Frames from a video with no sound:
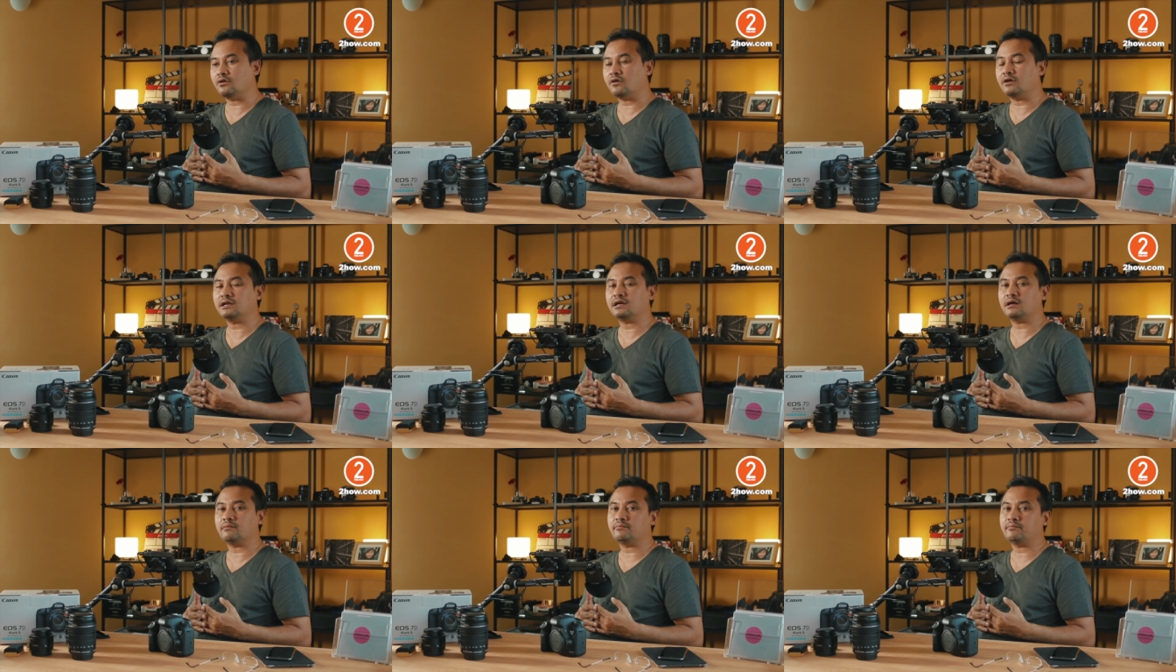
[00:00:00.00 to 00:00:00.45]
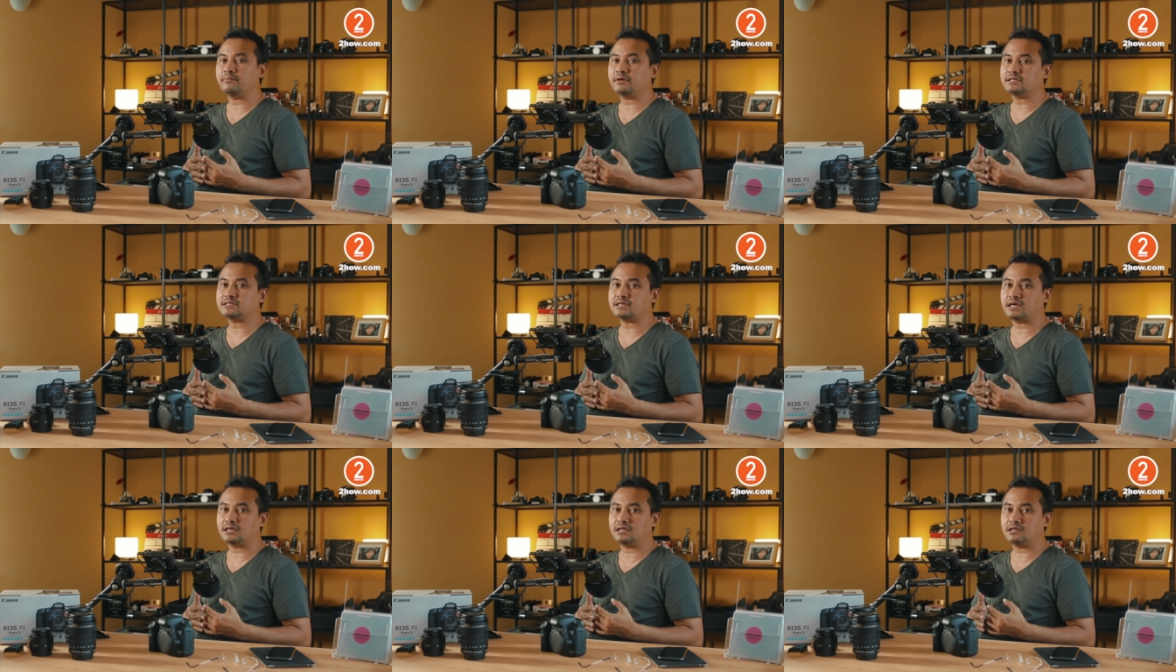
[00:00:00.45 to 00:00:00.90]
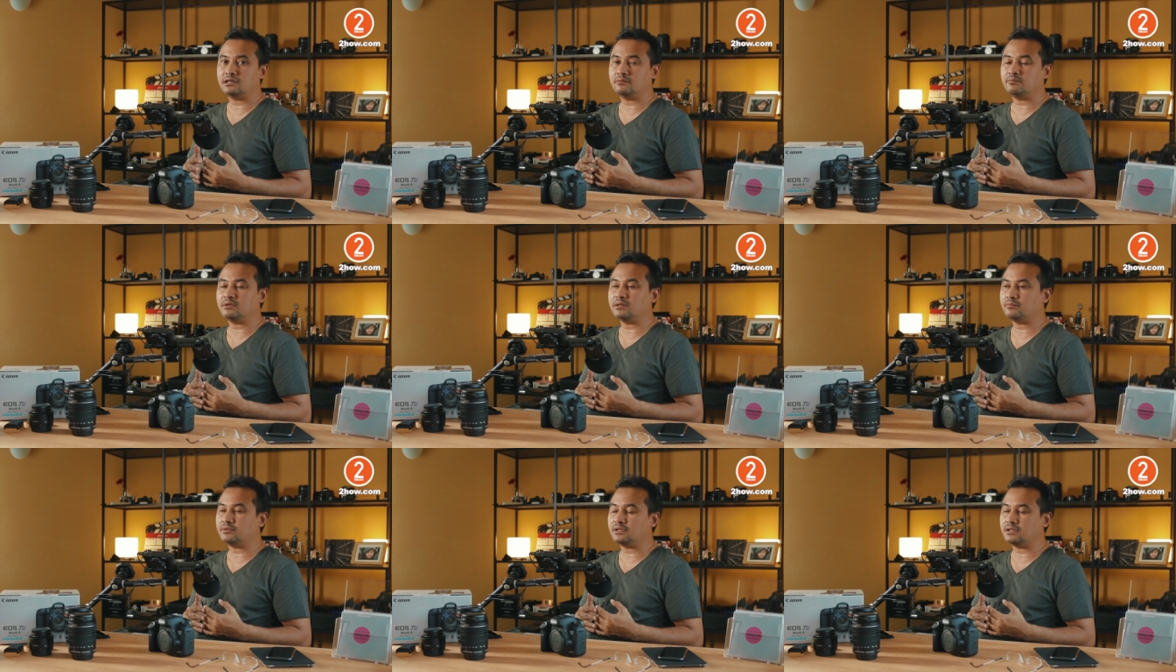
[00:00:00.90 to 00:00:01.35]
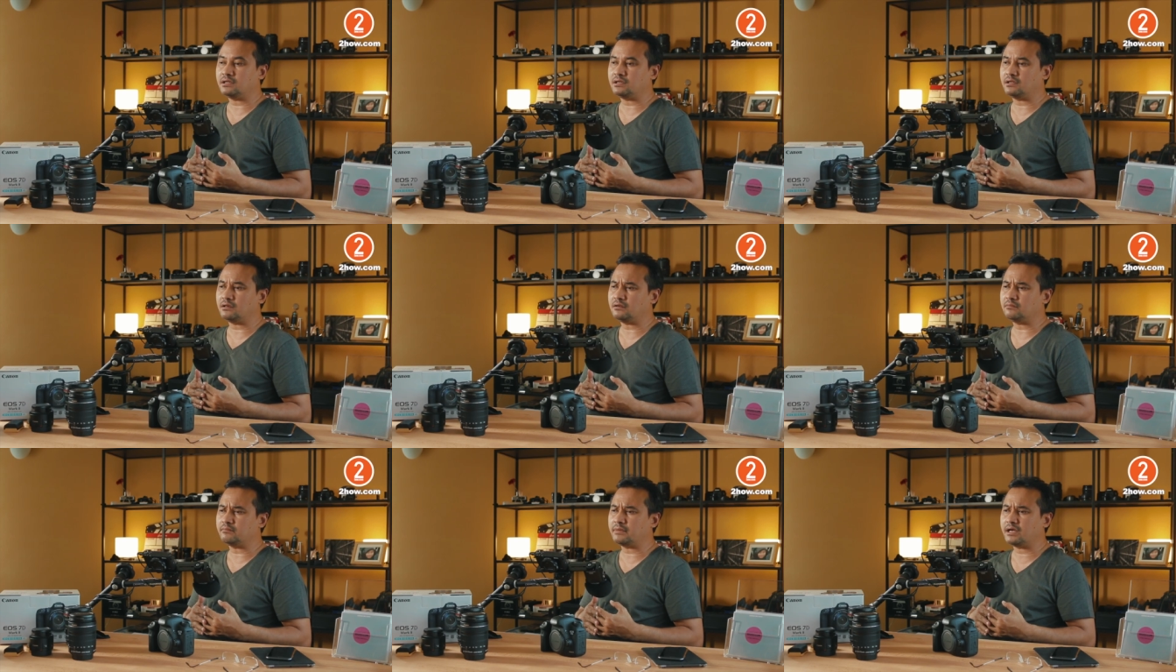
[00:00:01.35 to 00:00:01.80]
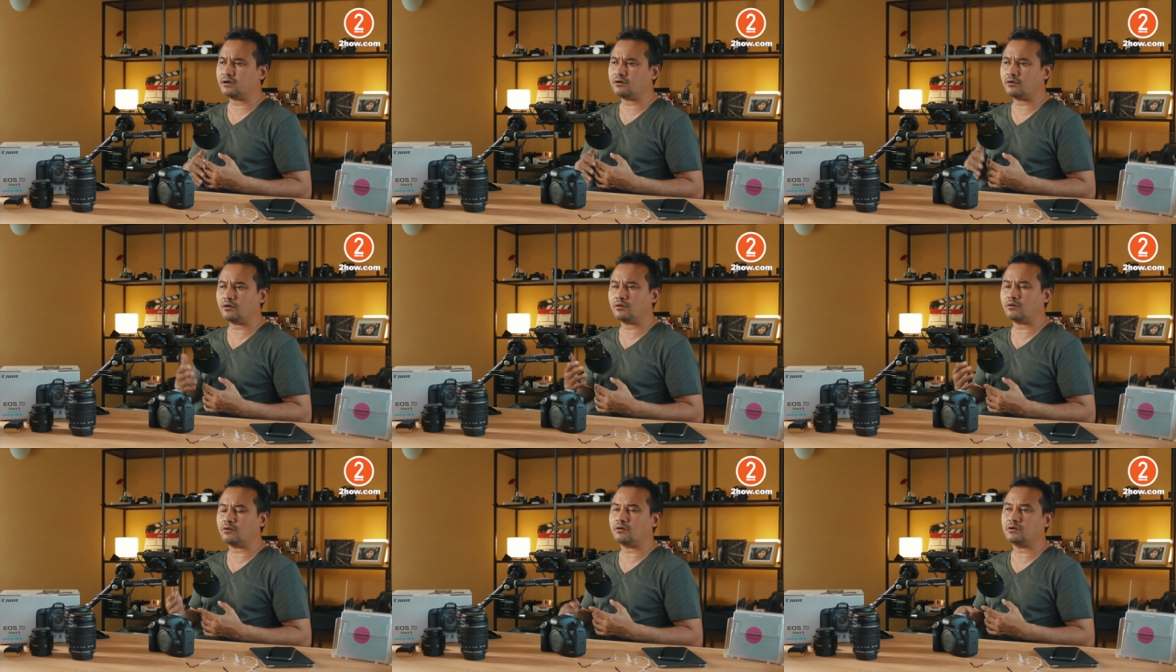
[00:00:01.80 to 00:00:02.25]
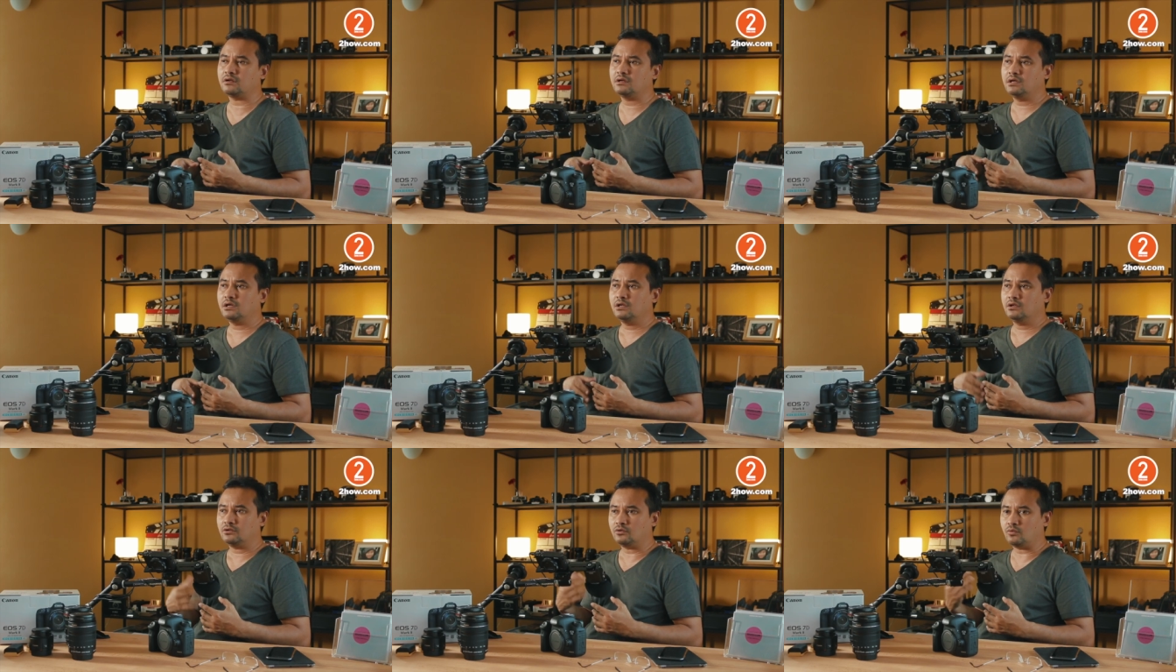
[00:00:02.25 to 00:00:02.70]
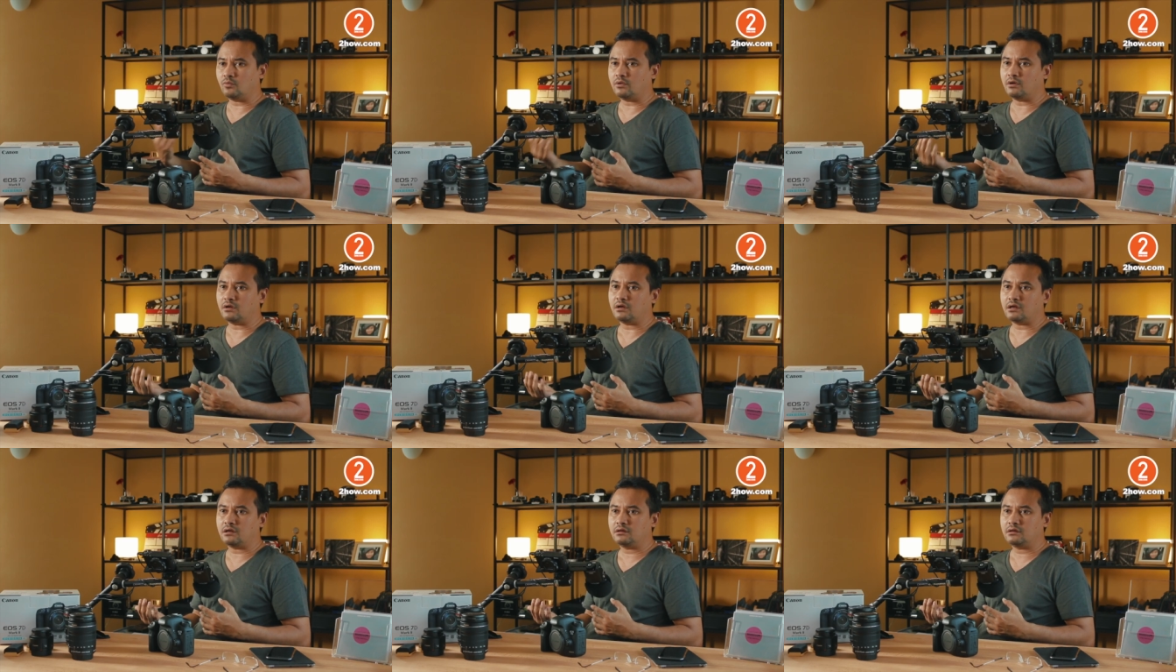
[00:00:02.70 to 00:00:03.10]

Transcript: ย้อนกลับไปใช้ใน DPP หรือไม่ก็รอตัว